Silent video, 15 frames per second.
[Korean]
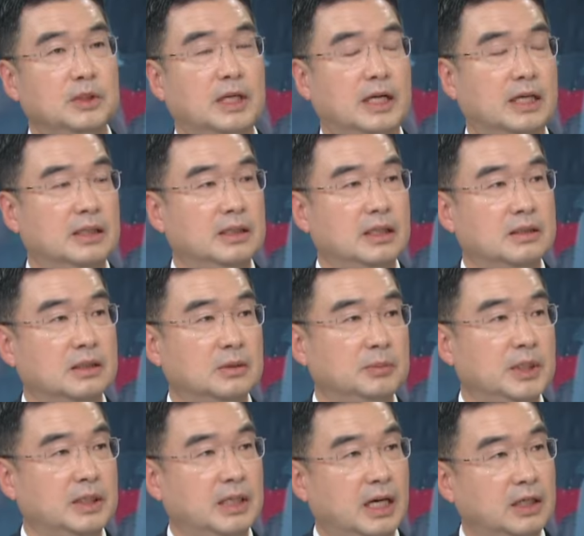더 나간다
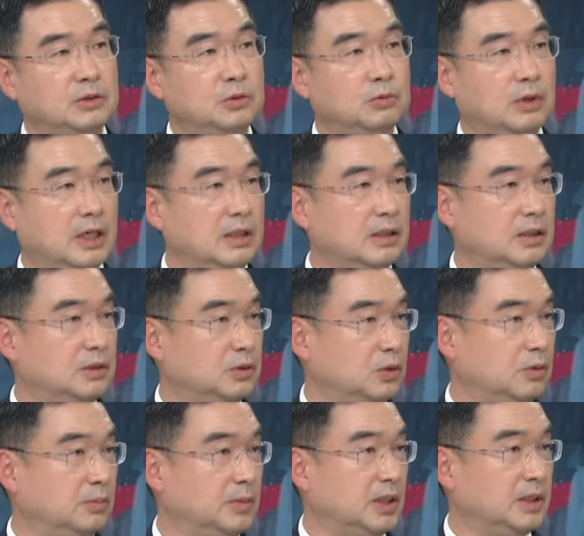그러면 하수 관거를
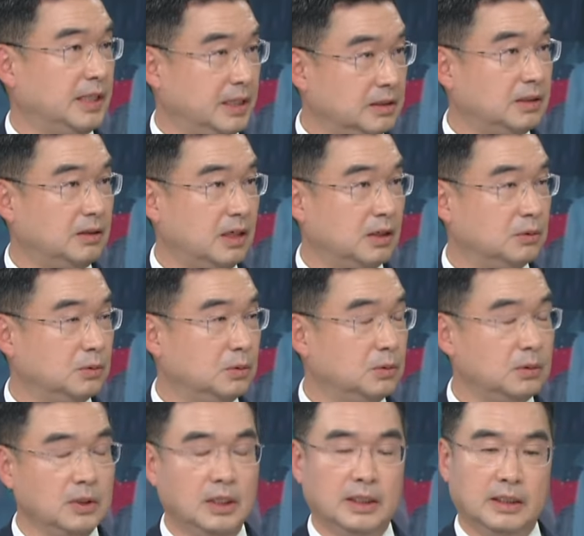조금 더
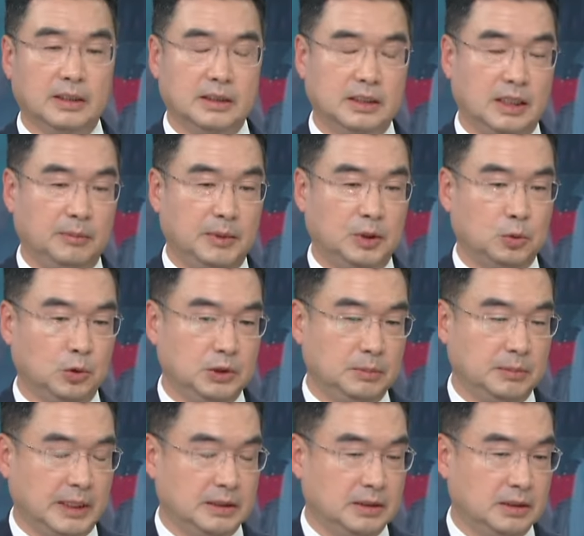개선하고 음. 그다음에
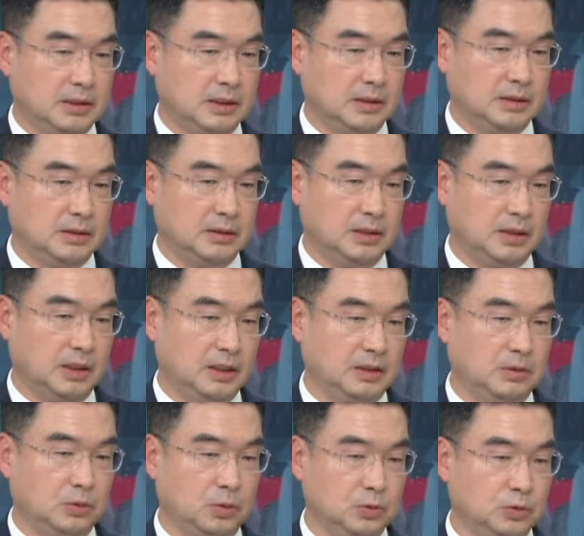도심 하천에서의
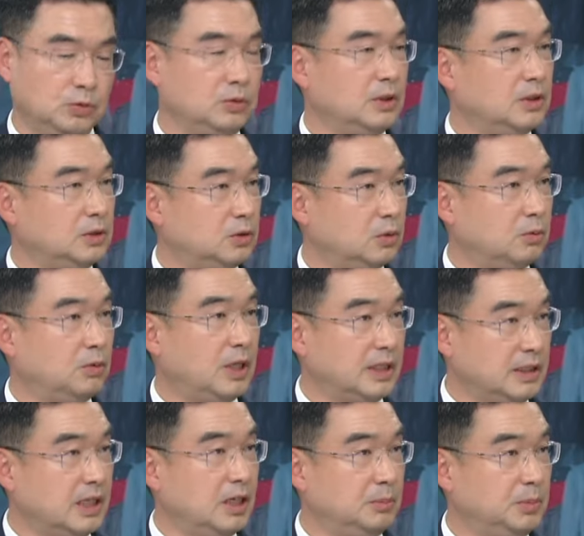통수능을 조금
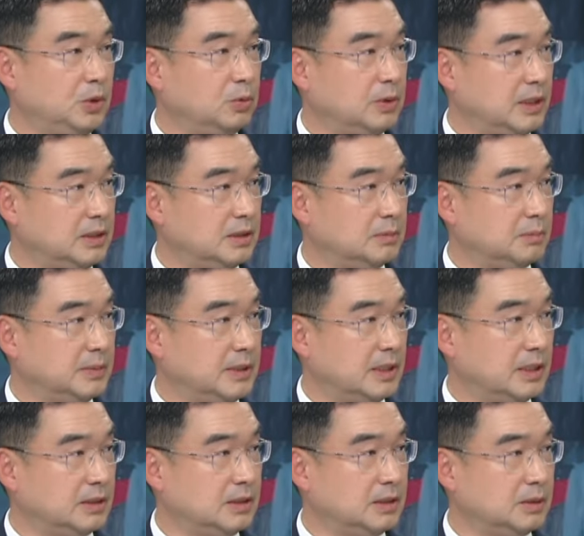확대할 필요가
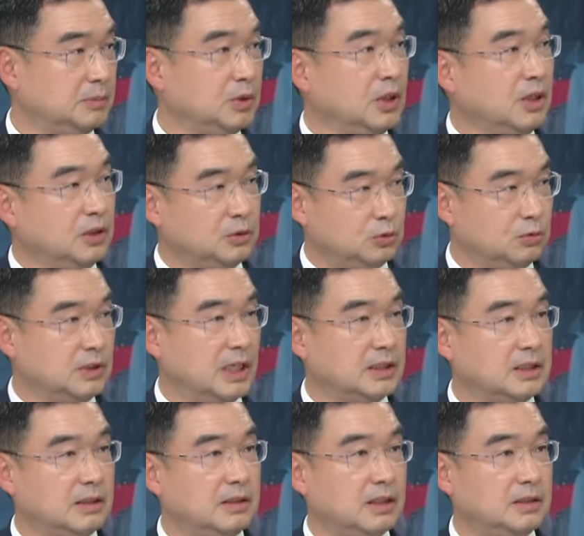있습니다. 지금
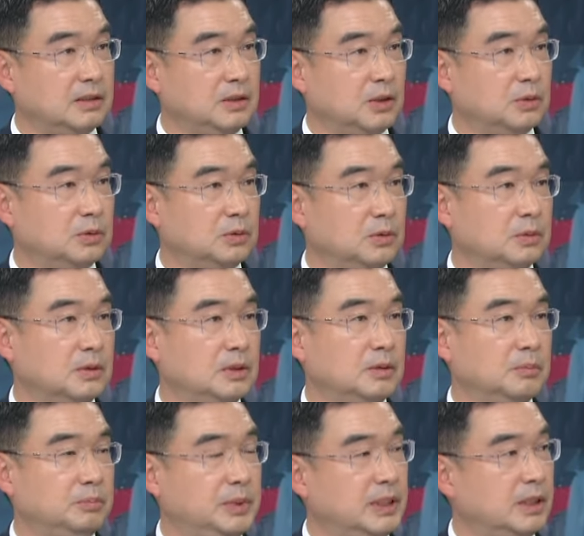중랑천 같은 경우도
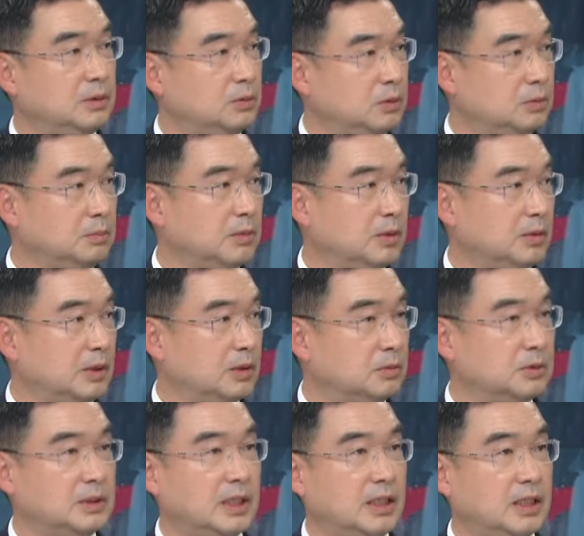지금 비가 조금만
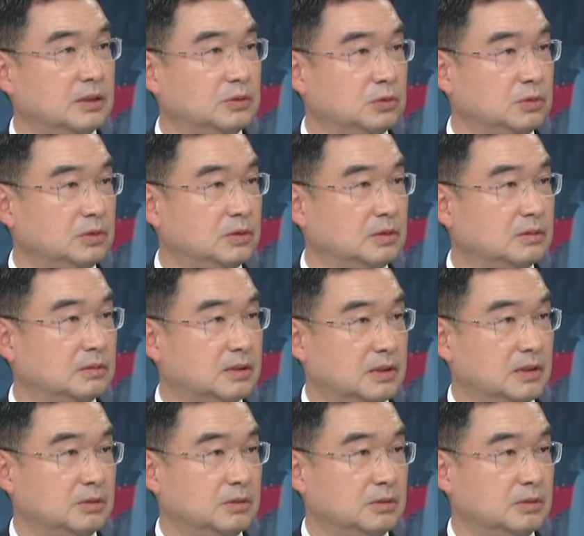와도 차량 중 그